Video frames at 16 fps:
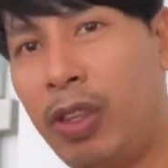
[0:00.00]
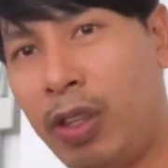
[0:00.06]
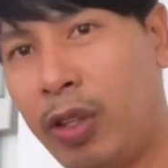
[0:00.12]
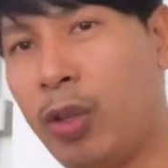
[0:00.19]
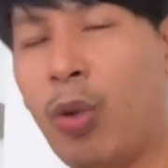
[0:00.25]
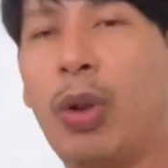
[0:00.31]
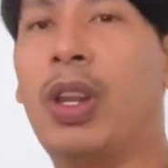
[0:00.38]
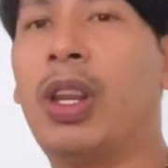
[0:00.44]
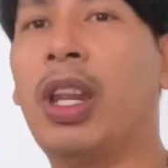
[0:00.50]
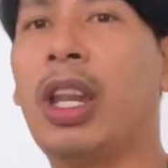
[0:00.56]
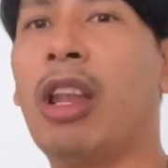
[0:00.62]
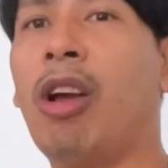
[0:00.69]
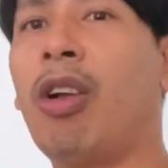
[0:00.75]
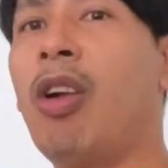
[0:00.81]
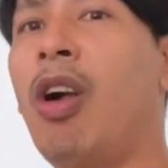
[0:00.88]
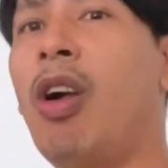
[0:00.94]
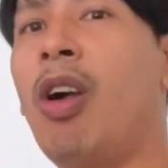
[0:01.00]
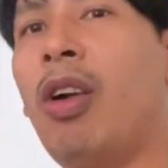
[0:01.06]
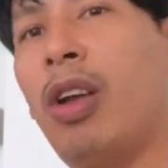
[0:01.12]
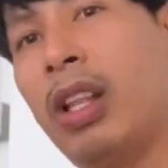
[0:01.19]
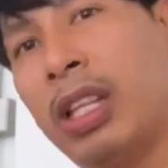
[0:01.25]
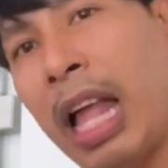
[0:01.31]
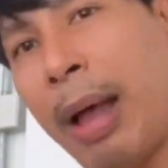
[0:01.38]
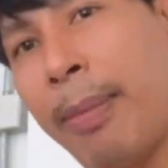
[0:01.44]
หยุดแล้วก็
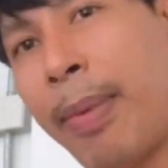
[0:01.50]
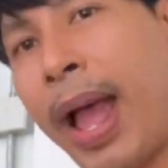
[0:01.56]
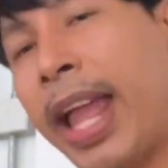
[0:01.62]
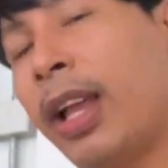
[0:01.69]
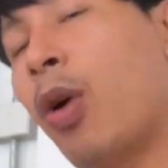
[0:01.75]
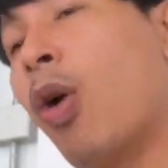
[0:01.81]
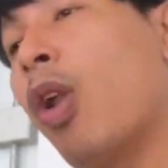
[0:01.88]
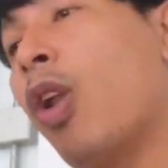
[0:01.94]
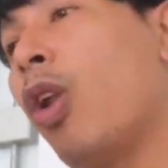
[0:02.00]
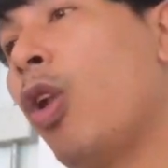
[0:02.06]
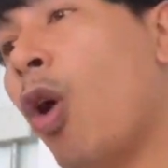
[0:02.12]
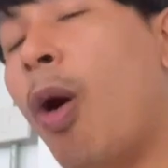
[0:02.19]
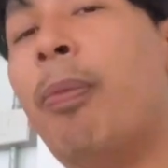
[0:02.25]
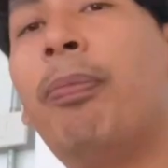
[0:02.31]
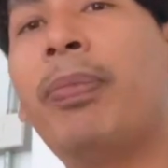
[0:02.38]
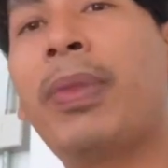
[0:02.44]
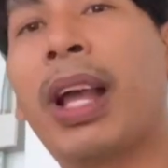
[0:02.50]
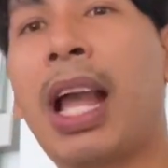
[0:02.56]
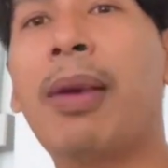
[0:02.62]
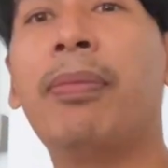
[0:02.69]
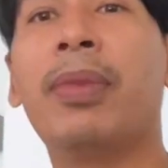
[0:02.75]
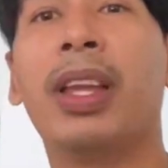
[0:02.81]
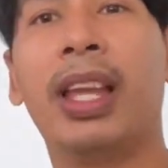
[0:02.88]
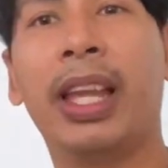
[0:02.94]
ทำให้คนล้มนะครับ
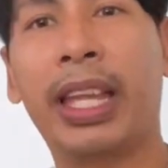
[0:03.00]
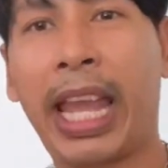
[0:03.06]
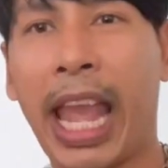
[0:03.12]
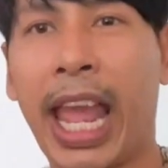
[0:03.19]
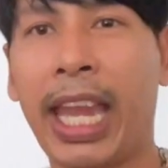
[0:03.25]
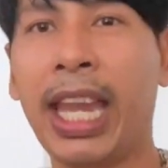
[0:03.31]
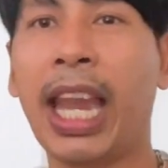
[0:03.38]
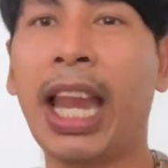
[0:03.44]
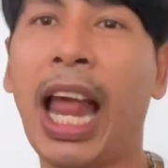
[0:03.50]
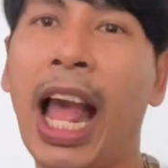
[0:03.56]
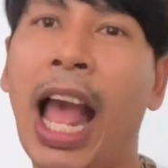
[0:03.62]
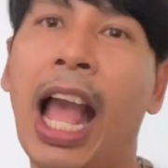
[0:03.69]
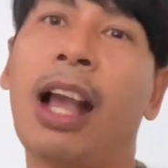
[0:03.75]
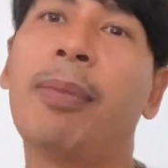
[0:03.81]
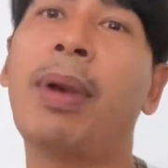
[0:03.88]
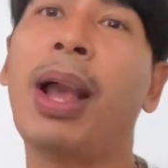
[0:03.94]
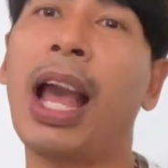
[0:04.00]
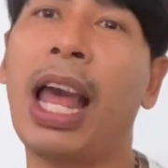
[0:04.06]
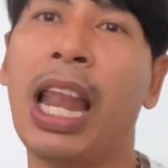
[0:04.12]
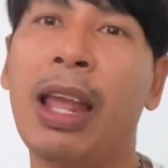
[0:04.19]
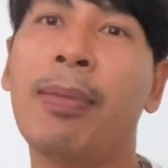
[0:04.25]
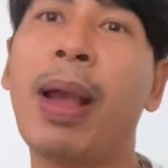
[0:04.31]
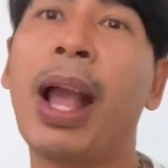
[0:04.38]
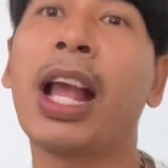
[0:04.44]
แขนหักมากอะไร
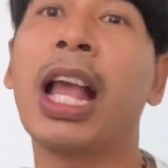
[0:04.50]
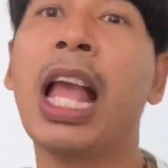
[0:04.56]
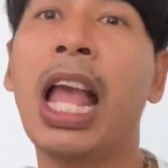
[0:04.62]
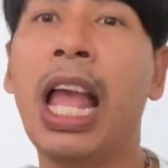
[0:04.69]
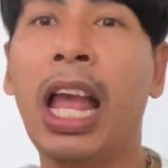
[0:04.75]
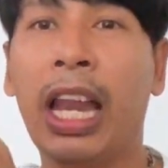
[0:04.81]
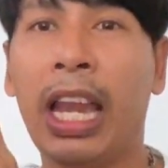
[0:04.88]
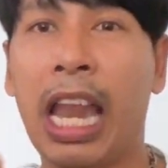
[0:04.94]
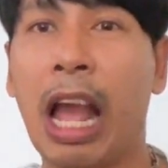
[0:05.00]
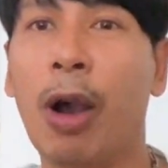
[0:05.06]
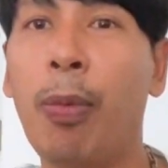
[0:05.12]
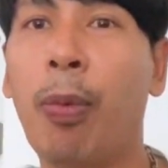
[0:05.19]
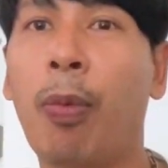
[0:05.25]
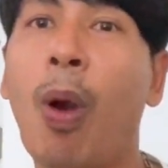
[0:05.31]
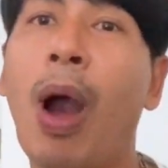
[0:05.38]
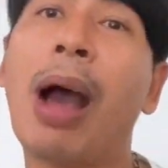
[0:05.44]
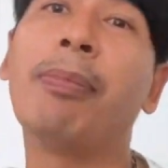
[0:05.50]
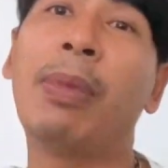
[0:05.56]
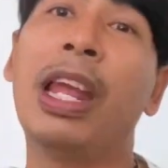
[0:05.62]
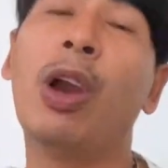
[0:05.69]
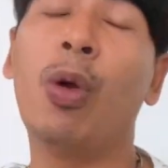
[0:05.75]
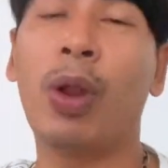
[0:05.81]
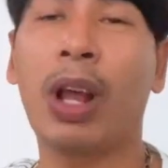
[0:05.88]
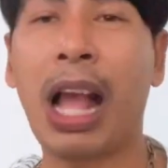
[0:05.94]
มากแล้วความ
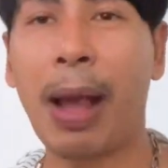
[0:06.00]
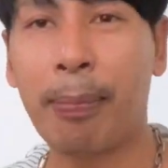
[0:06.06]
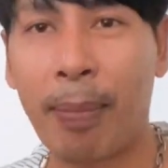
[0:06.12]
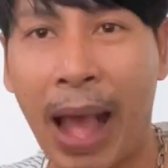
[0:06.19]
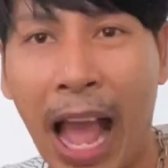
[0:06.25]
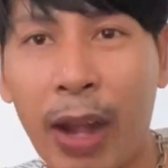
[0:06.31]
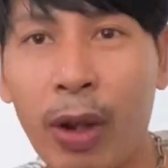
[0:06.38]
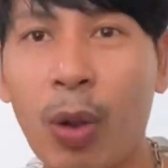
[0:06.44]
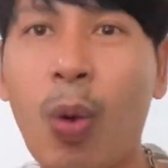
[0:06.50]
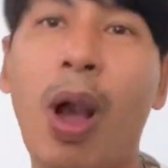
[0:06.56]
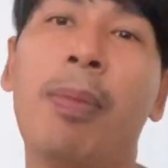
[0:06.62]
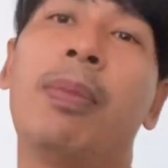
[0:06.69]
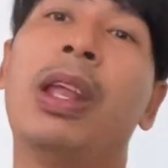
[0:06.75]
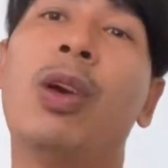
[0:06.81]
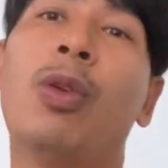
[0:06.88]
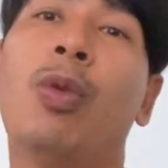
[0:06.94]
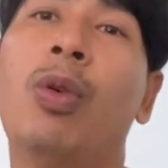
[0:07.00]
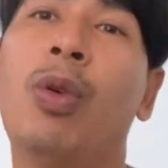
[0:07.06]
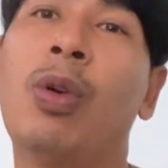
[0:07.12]
เร็วนะครับมาด้วยความเร็ว